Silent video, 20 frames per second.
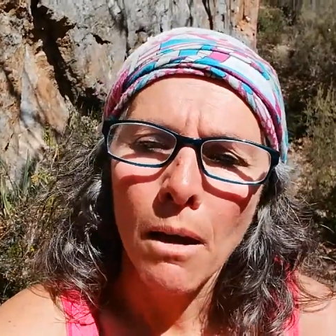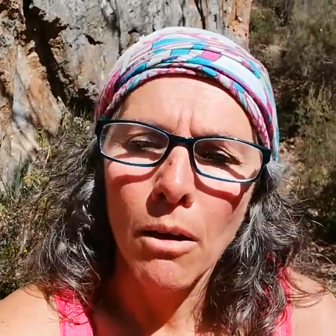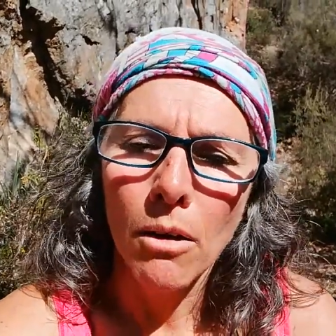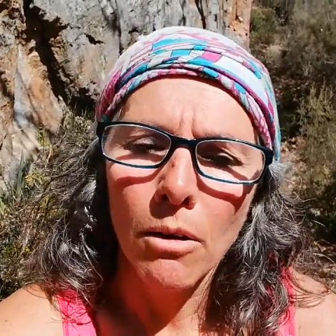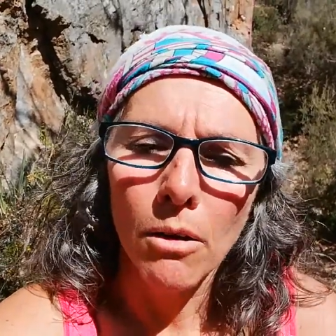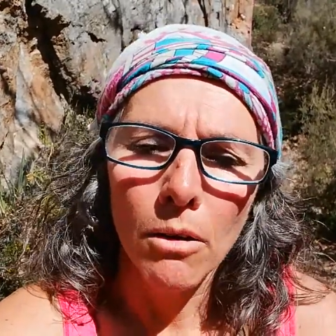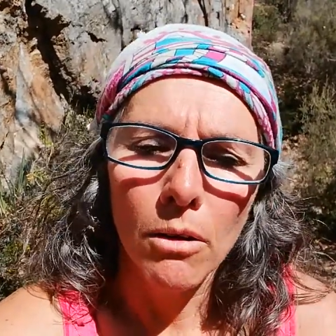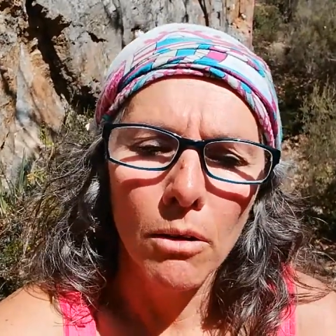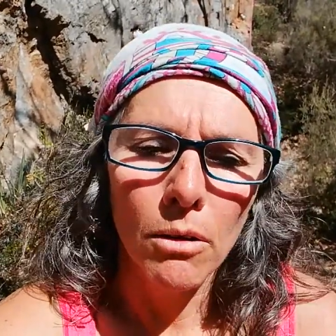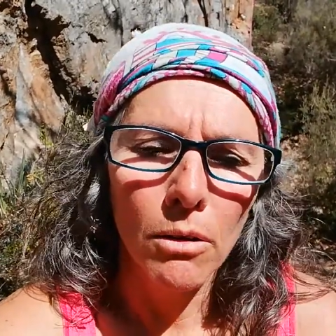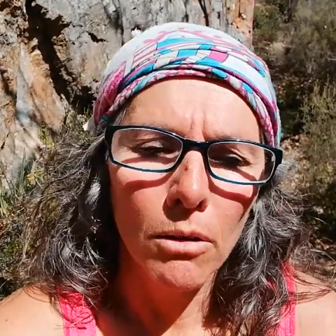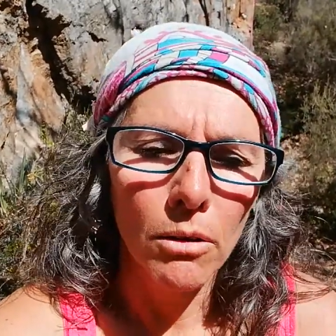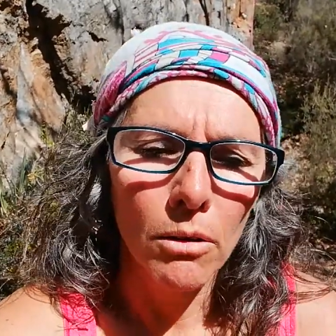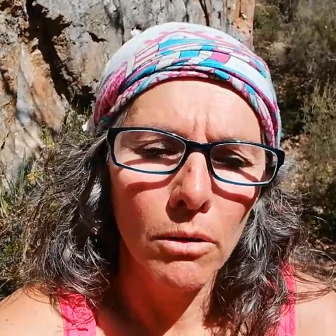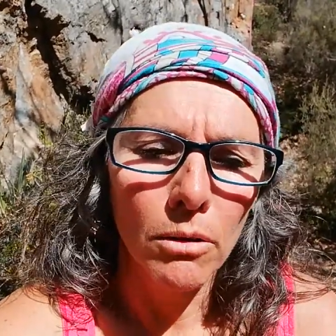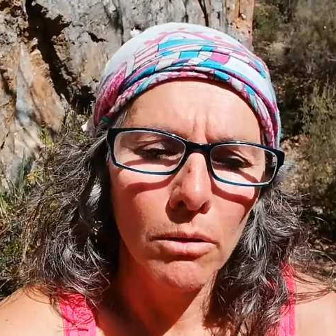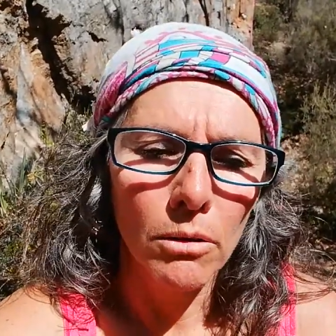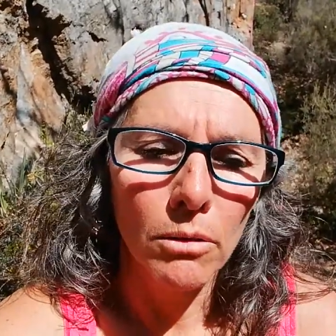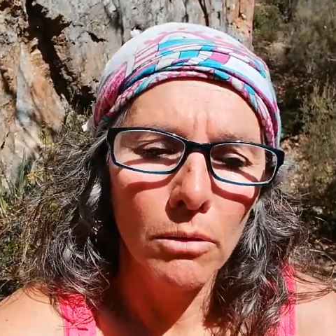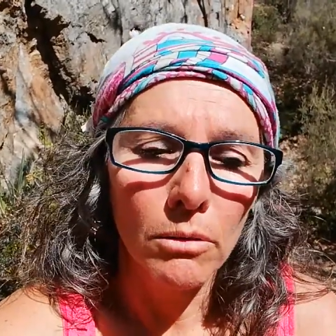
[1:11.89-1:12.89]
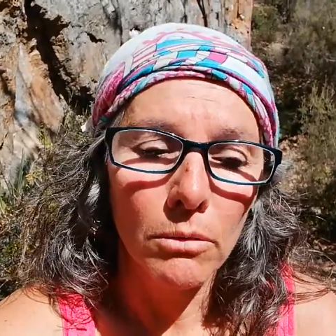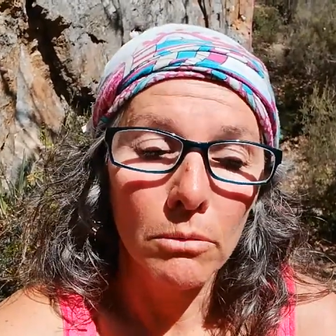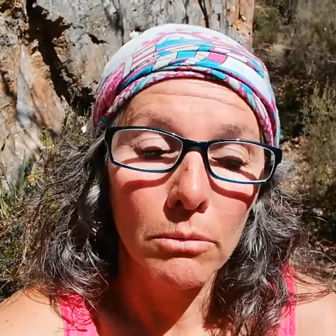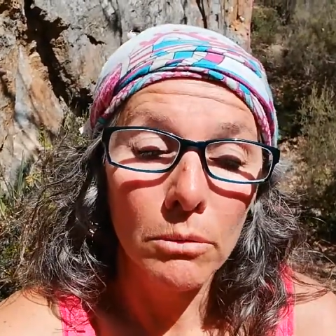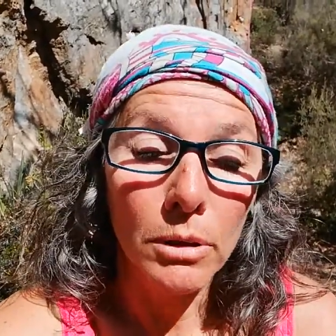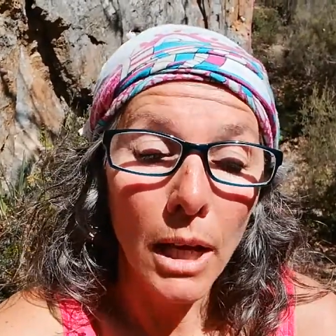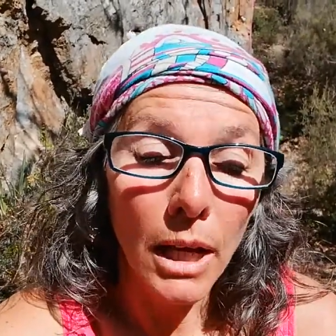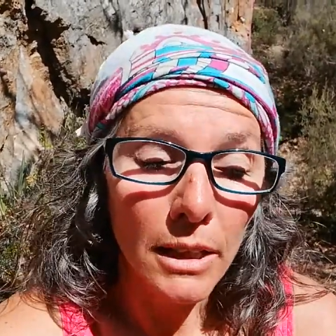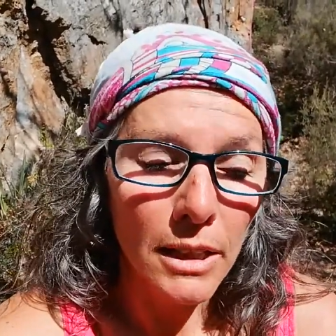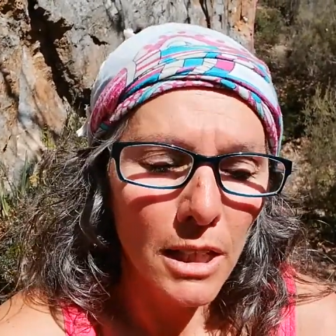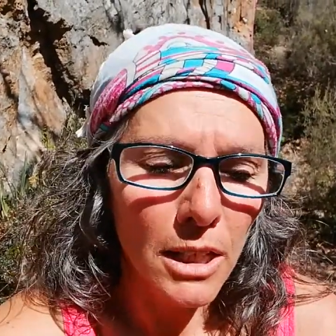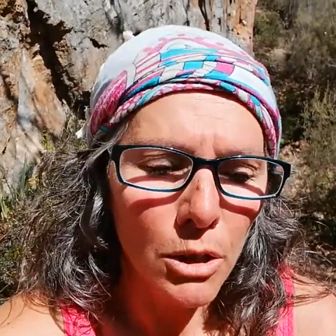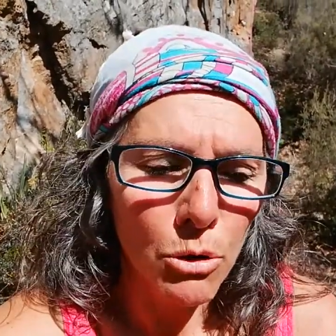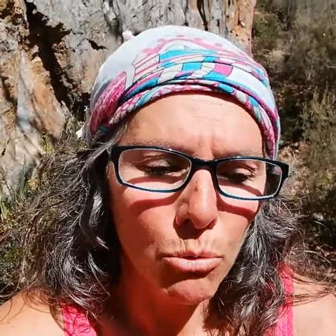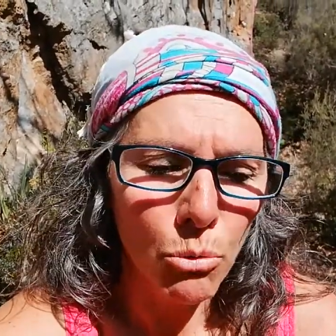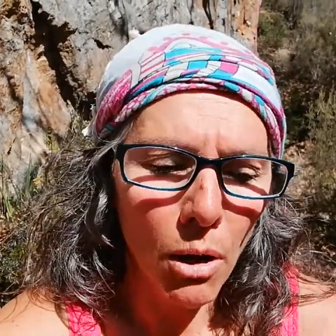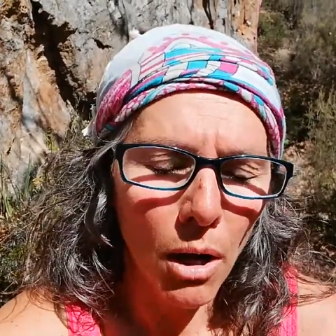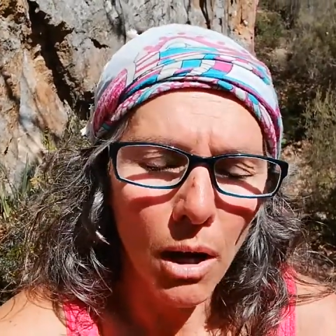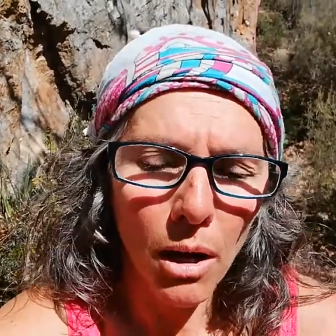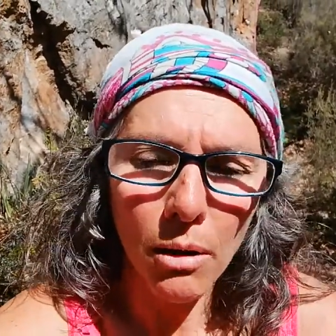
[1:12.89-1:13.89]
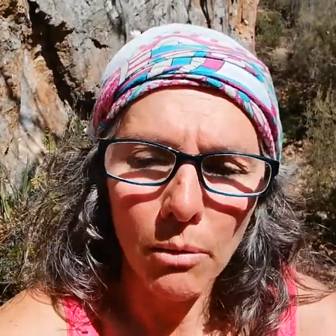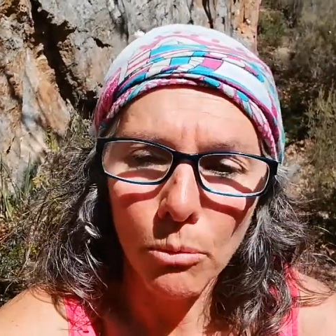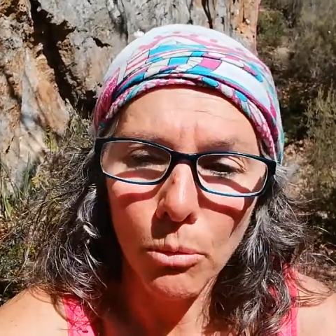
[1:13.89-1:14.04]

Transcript: euh, quels qu'ils soient.